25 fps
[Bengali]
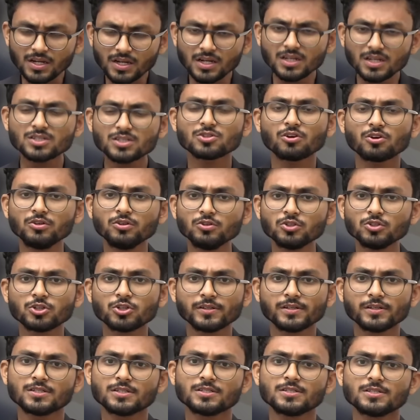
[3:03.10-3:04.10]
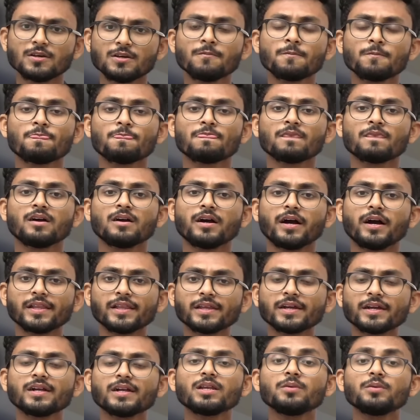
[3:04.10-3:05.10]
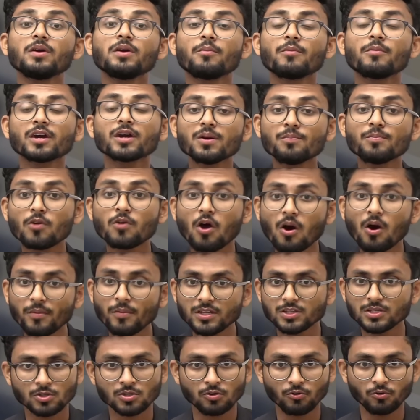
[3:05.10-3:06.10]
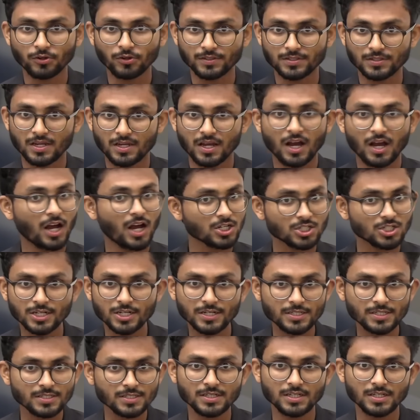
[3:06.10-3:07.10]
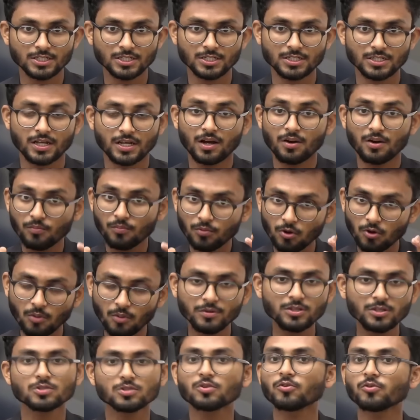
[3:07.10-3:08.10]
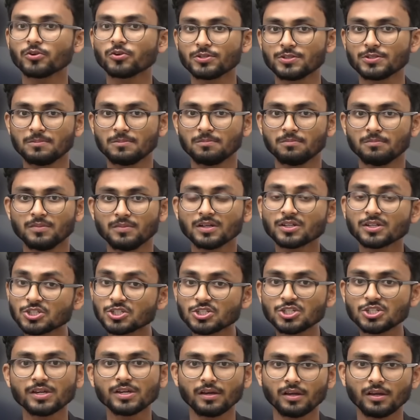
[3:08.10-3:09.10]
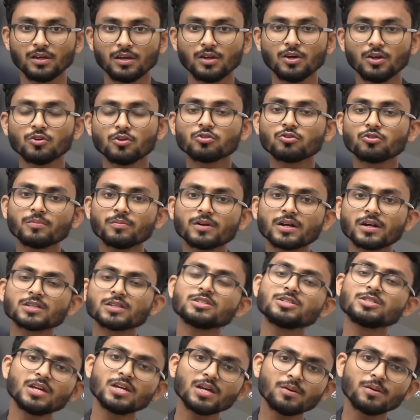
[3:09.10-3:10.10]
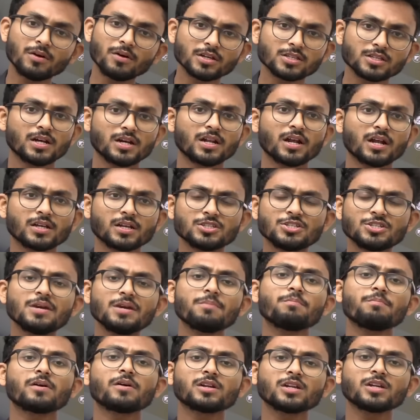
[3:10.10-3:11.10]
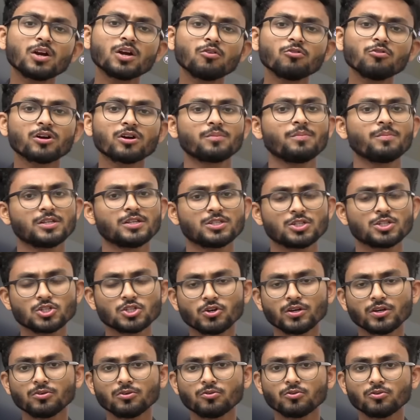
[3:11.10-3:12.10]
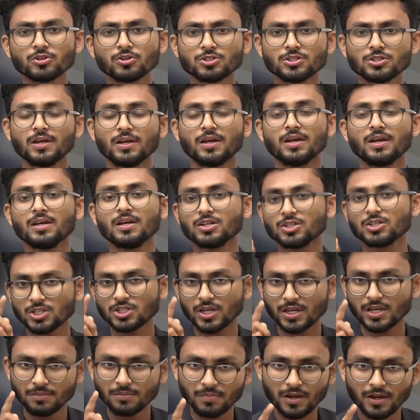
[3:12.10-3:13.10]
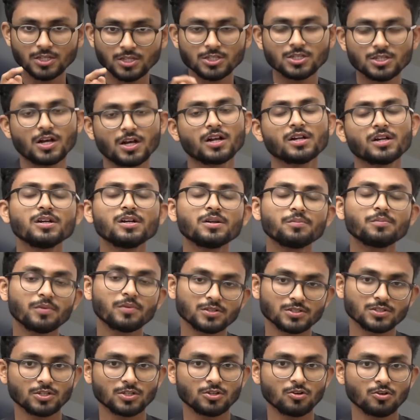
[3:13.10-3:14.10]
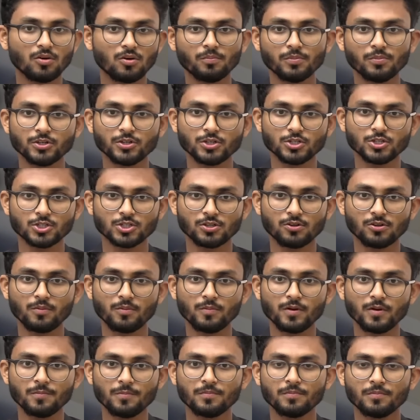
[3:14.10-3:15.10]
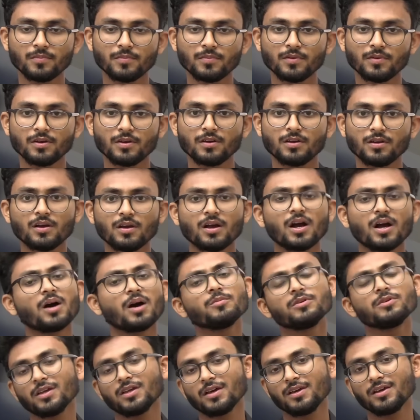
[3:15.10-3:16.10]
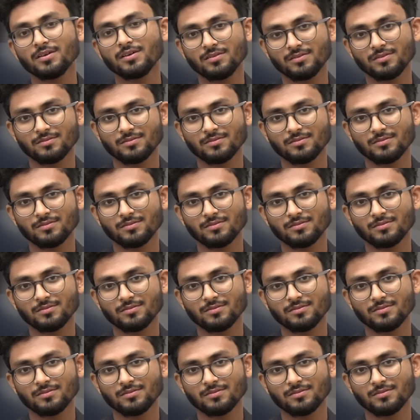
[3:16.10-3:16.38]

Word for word: এর সলিউশন এসছে আনএকাডেমি আমাকে প্রমিস করেছে আশ্বাস দিয়েছে না প্রমিস করেছে যে তোমরা যে বা যারা যে পার্টিকুলার ব্যাচে জয়েন করেছিলে সেই ব্যাচ হান্ড্রেড পার্সেন্ট কম্পিটিশন হবে আমি নেই